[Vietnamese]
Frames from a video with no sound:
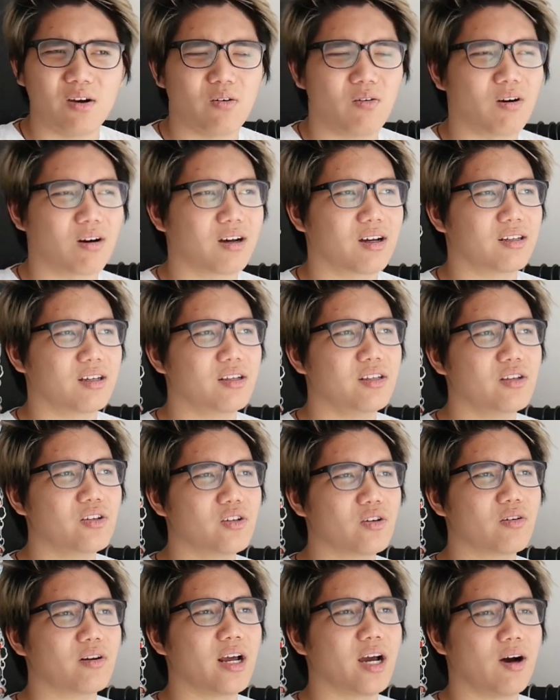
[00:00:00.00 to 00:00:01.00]
Hoặc là tới những
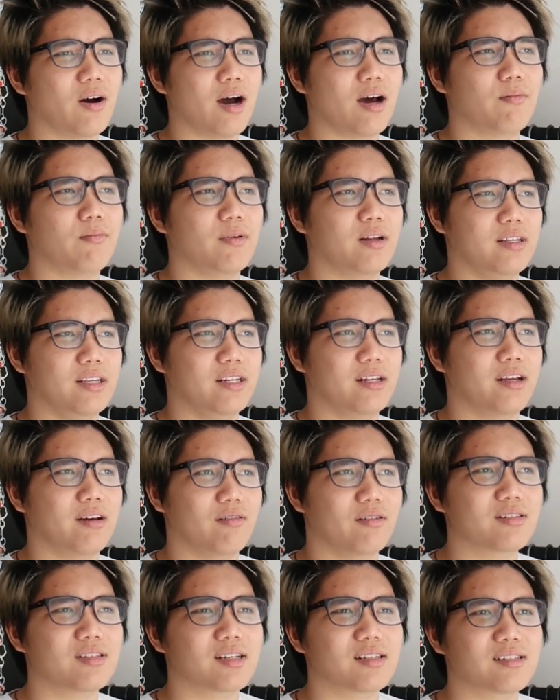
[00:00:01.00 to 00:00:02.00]
chỗ nào ăn mà nhìn kiểu
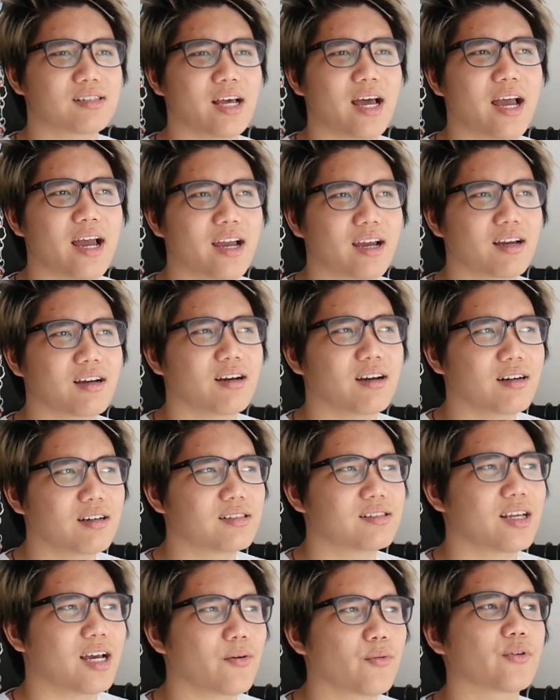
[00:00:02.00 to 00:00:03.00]
nó sang sang, hơi
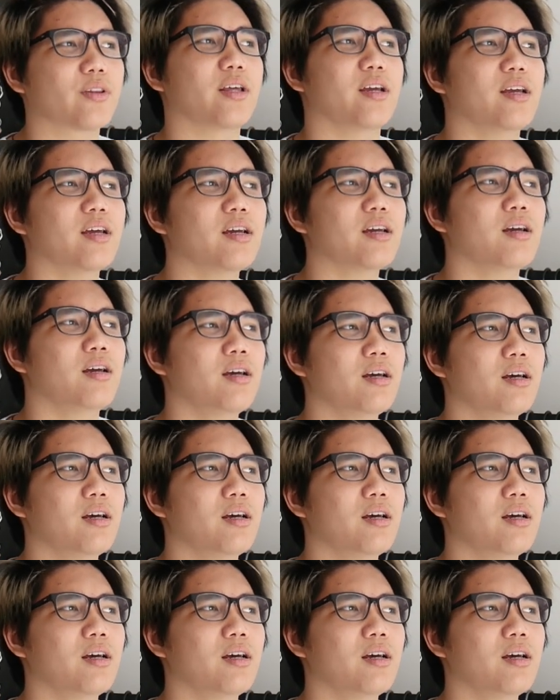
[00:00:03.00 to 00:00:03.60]
sang một tí ấy,